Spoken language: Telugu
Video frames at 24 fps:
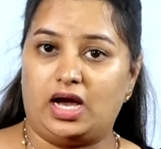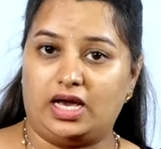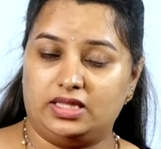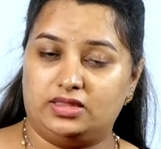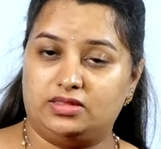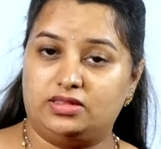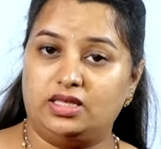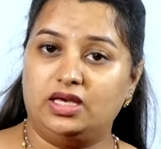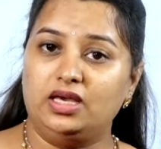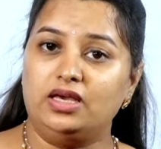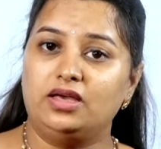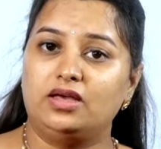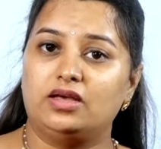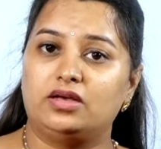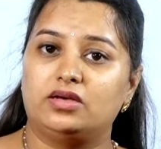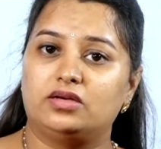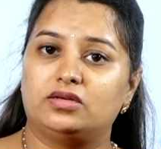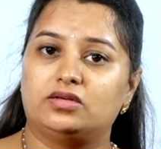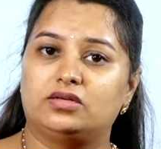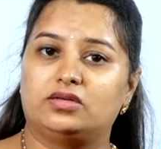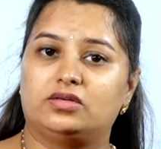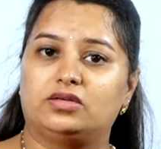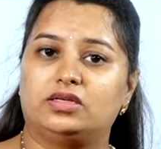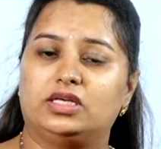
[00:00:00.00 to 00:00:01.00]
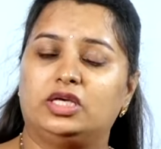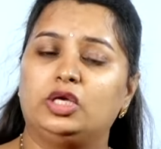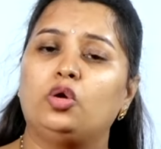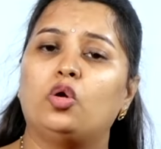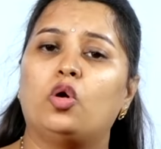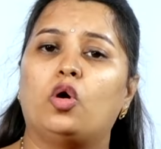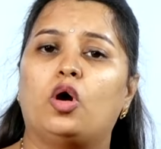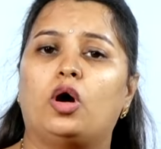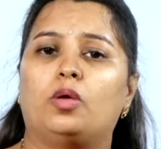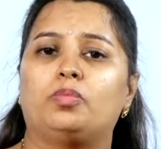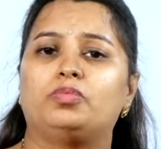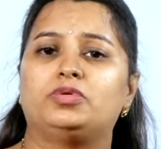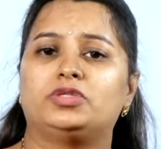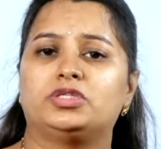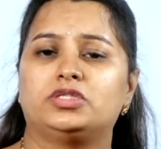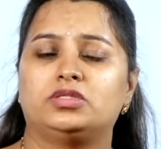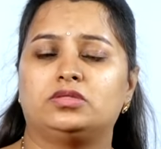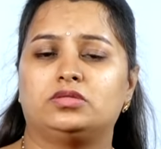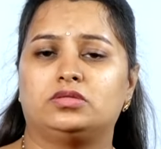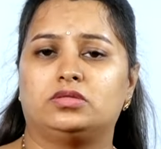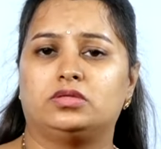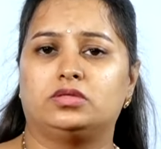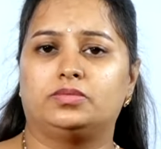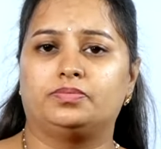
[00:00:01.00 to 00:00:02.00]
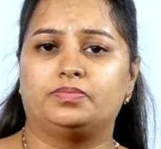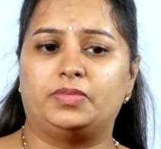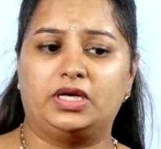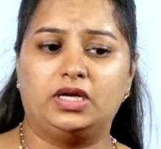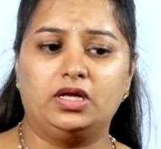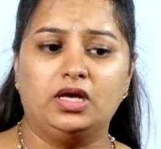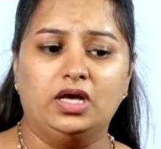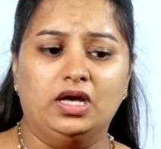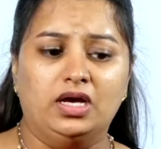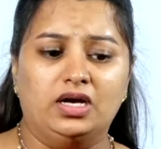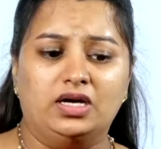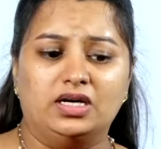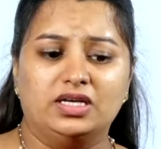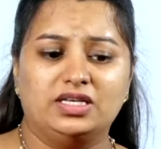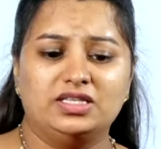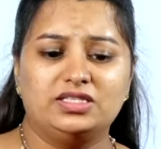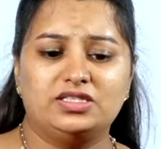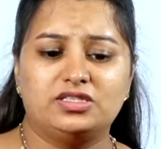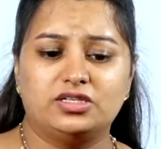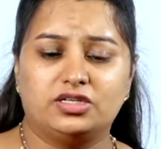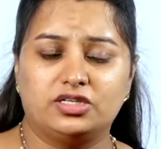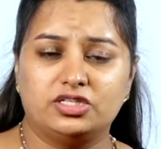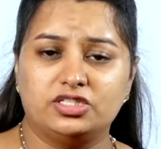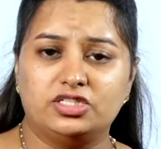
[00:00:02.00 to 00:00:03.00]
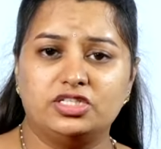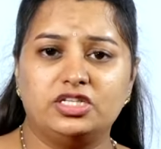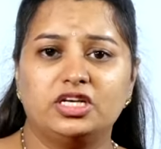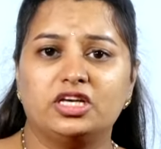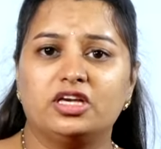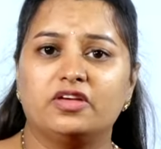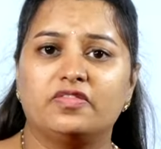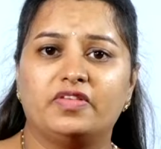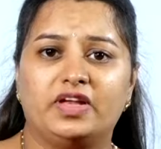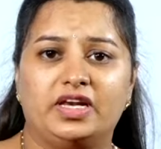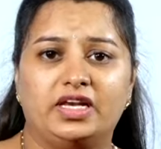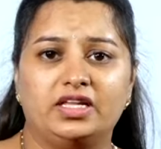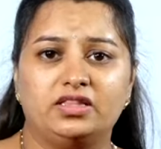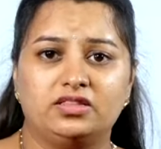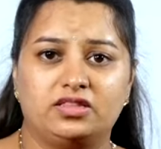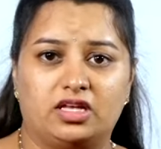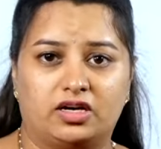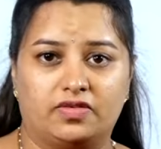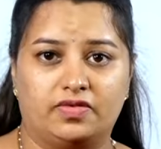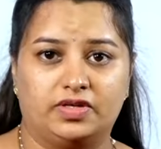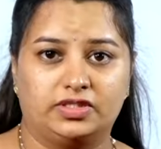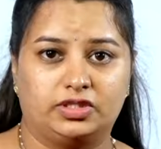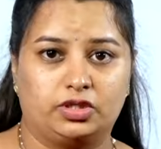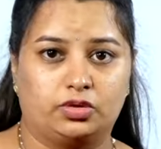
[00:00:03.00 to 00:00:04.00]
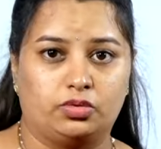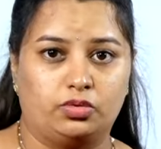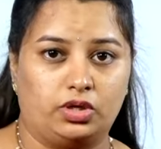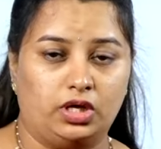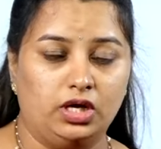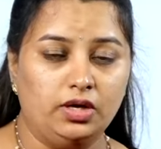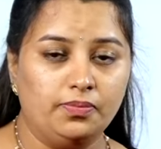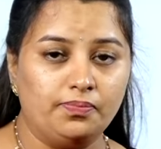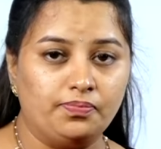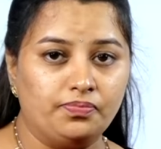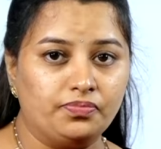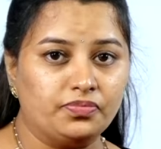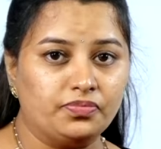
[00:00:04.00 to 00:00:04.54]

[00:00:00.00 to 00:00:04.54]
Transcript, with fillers: అయితే ఇంకో ఆప్షన్ అంటే ఈ సర్జరీకి వెళ్ళిన తర్వాత కూడా